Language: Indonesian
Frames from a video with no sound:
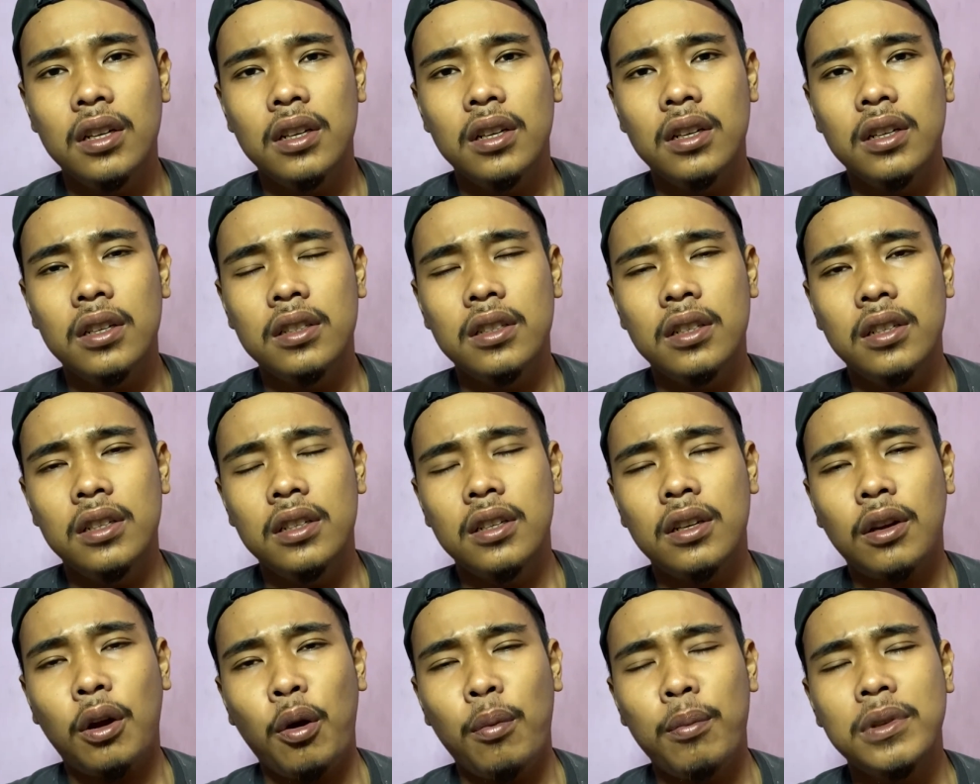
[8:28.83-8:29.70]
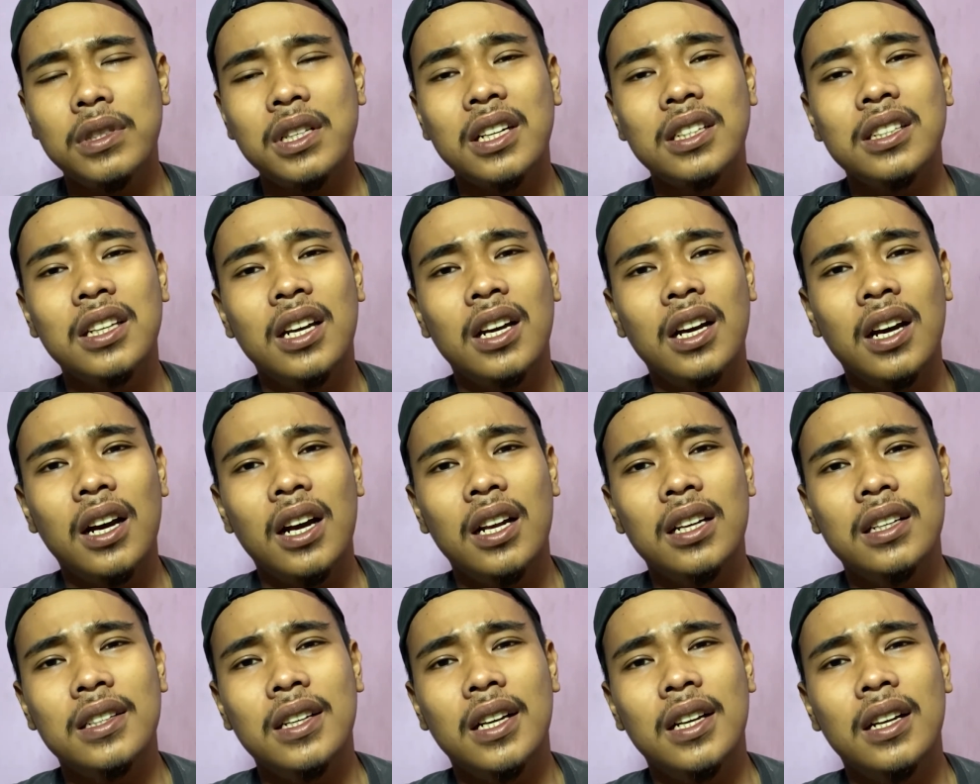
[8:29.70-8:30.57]
Jadi kalau misalnya
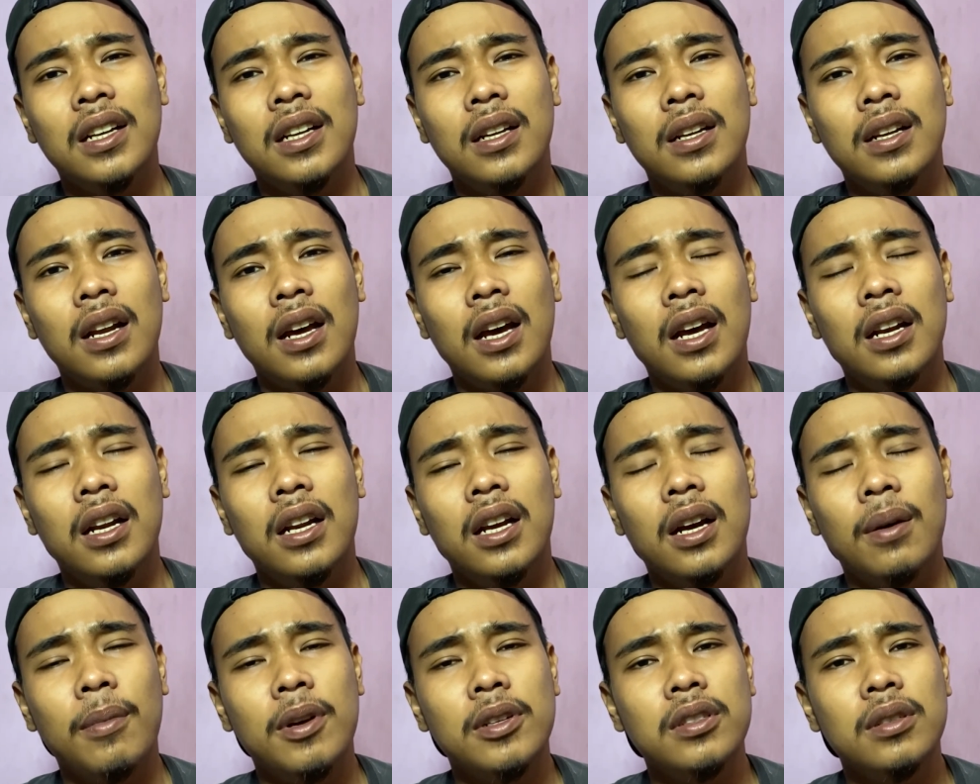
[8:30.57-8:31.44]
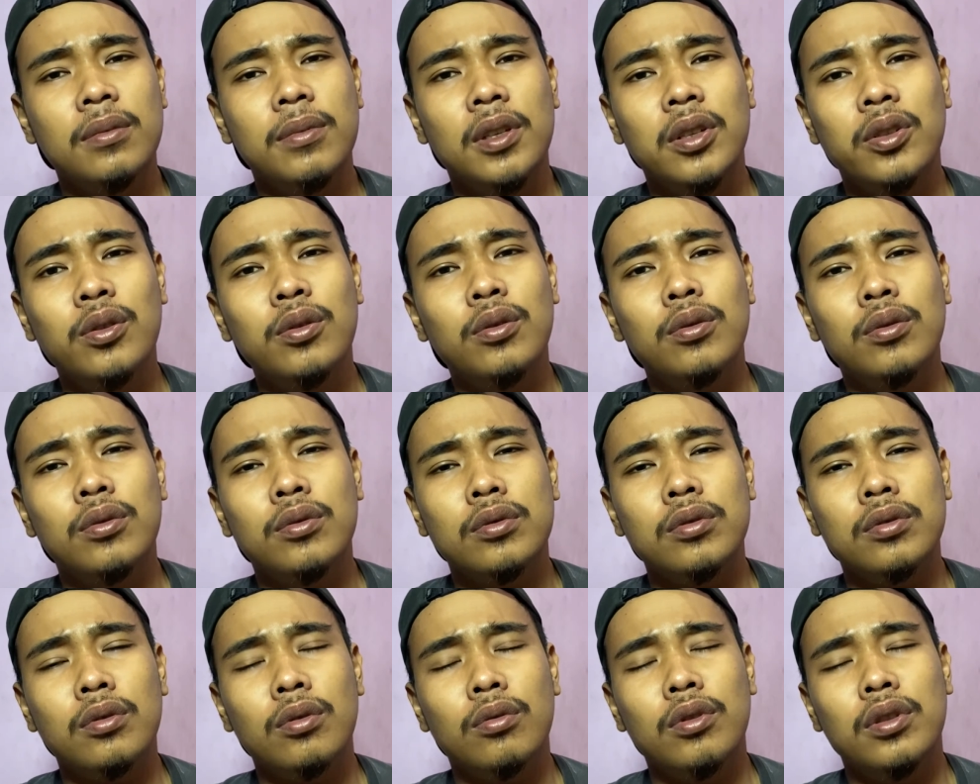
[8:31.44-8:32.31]
kalian ada yang masih
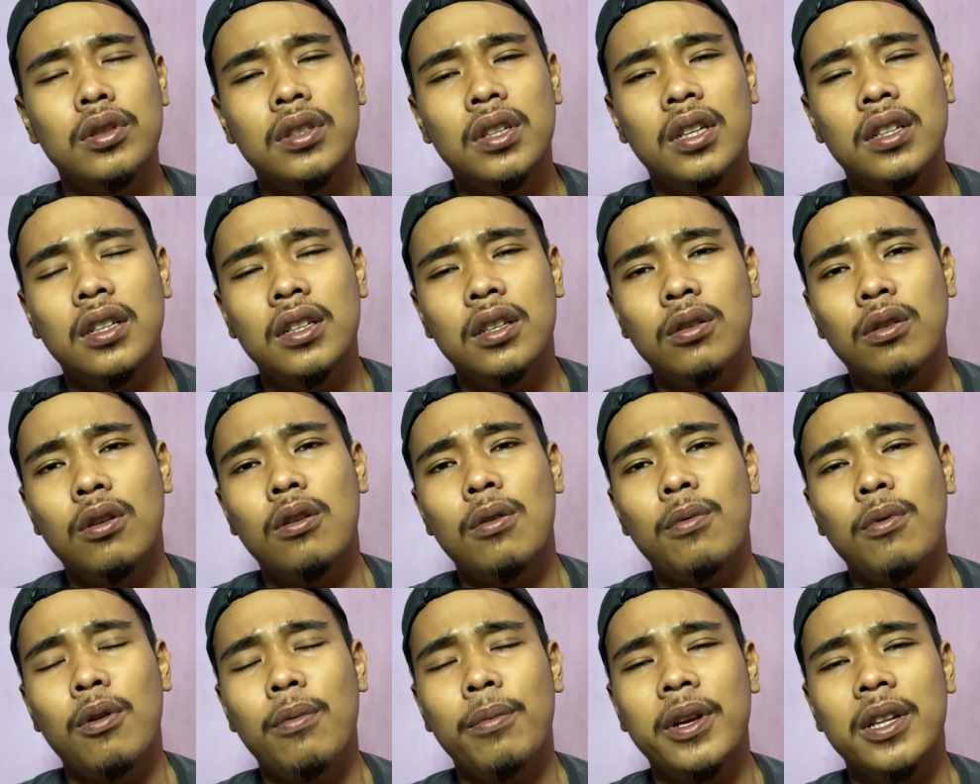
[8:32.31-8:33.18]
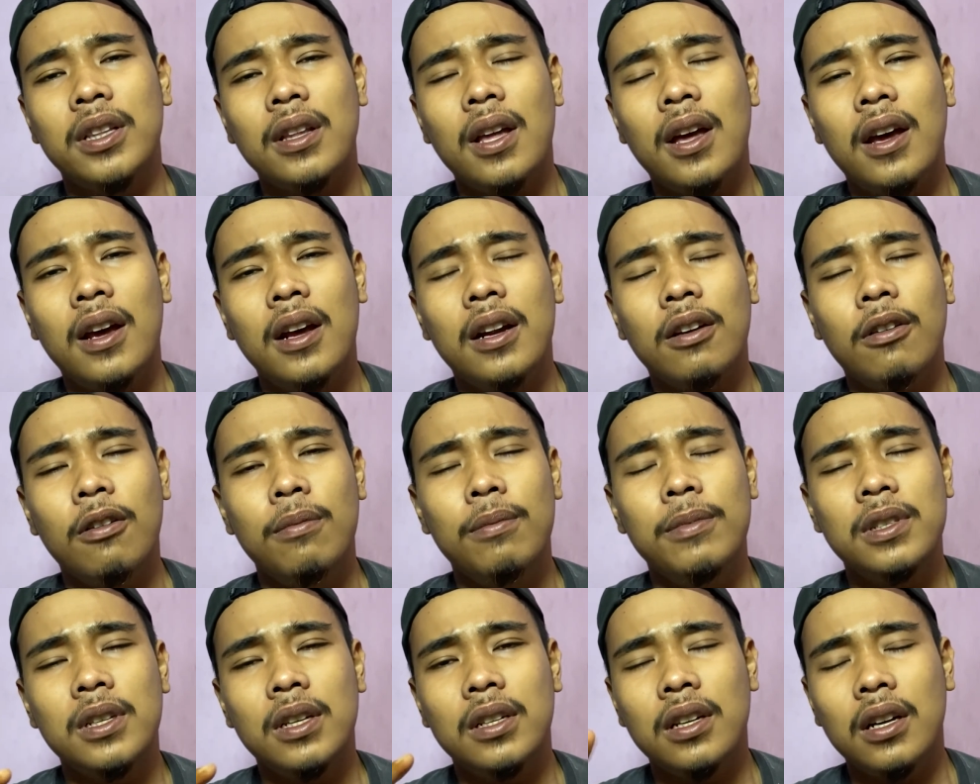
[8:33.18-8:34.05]
bingung, tulis saja di kolom komentar. Kalau
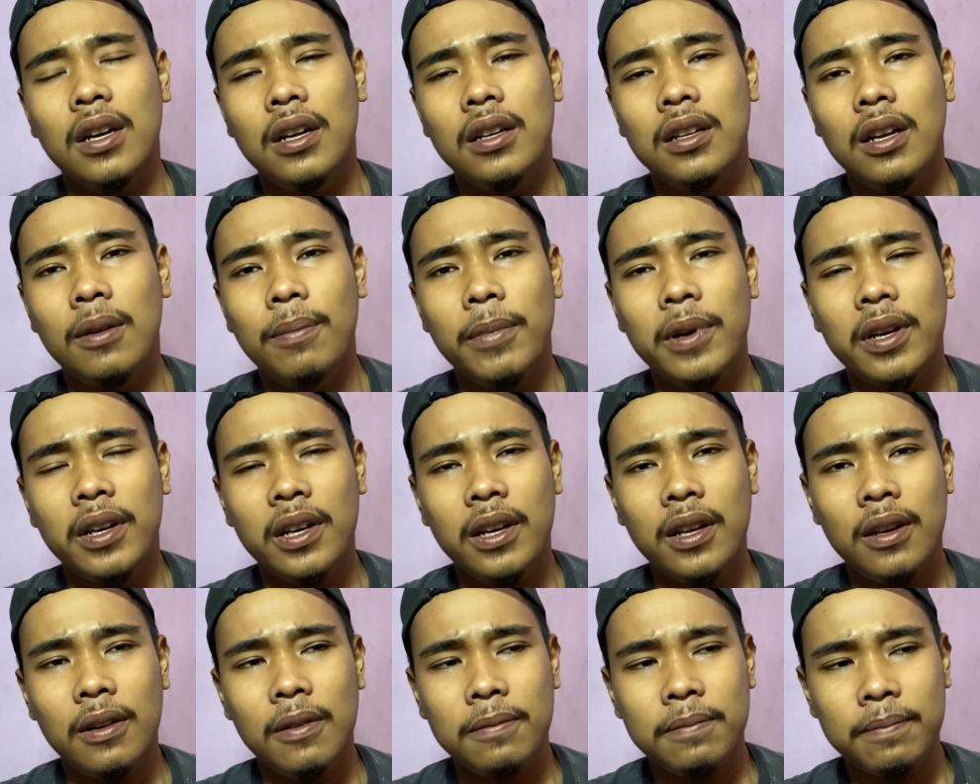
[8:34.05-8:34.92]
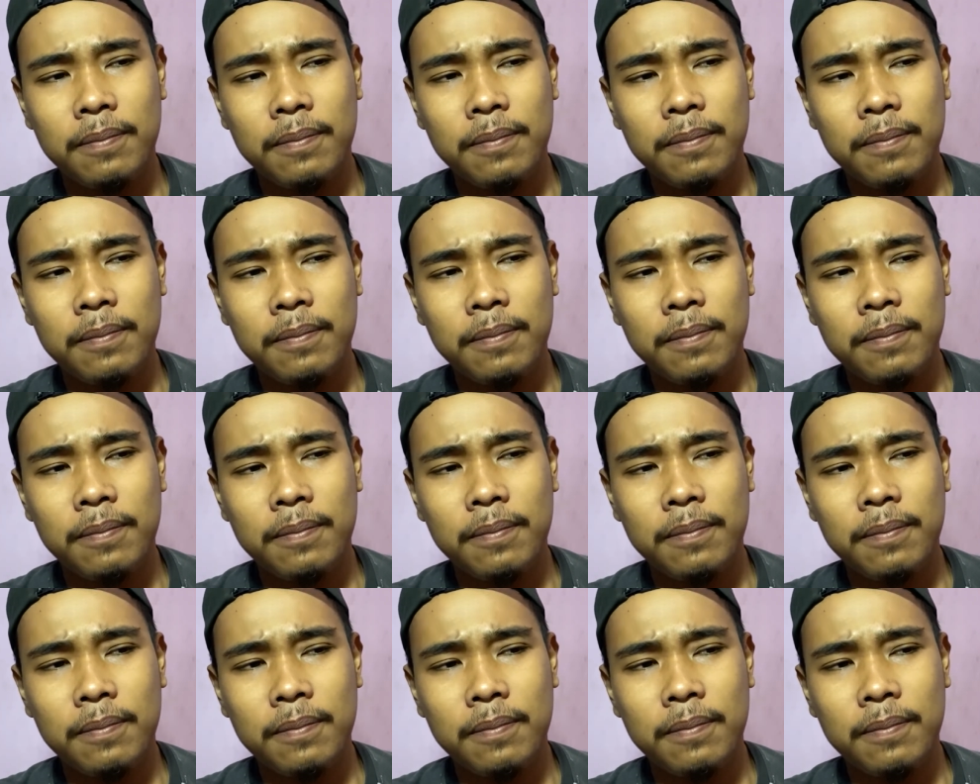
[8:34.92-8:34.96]
misalnya kalian pengen